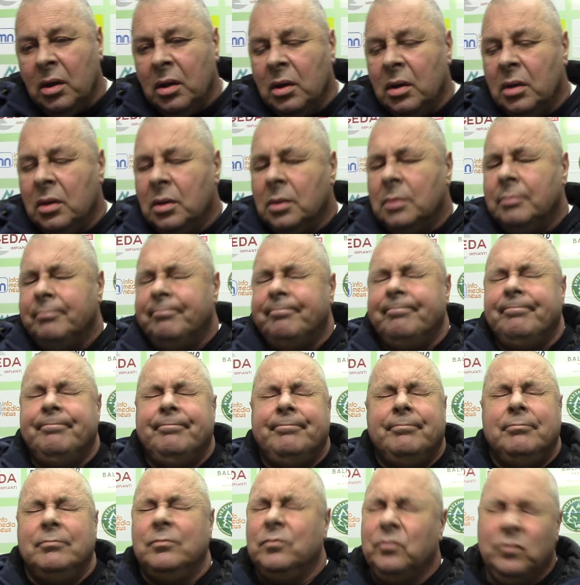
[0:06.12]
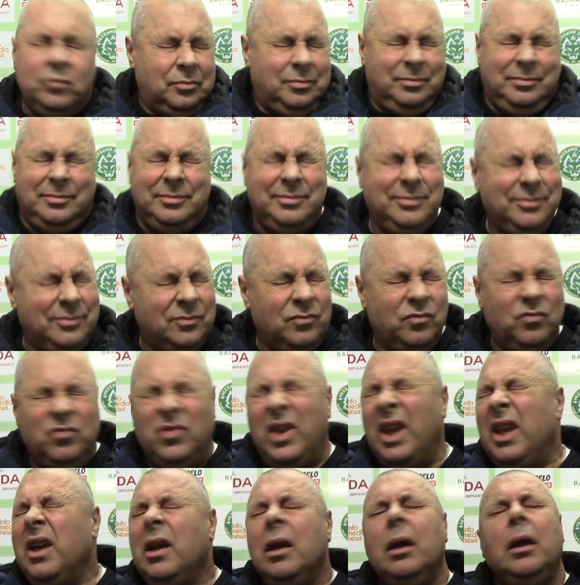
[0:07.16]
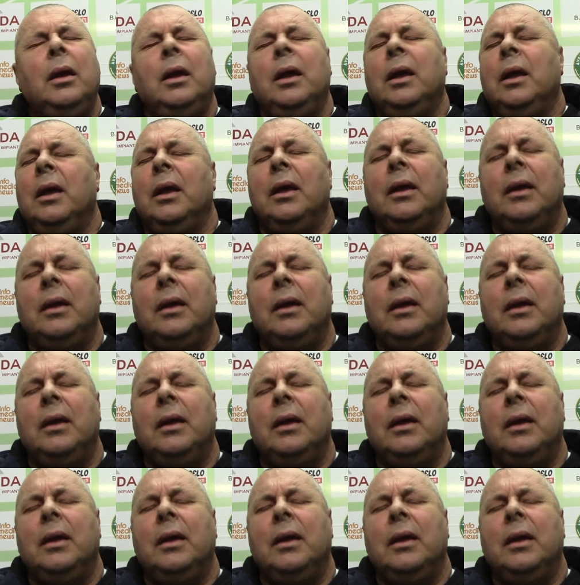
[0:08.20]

bisogna presentare un progettino.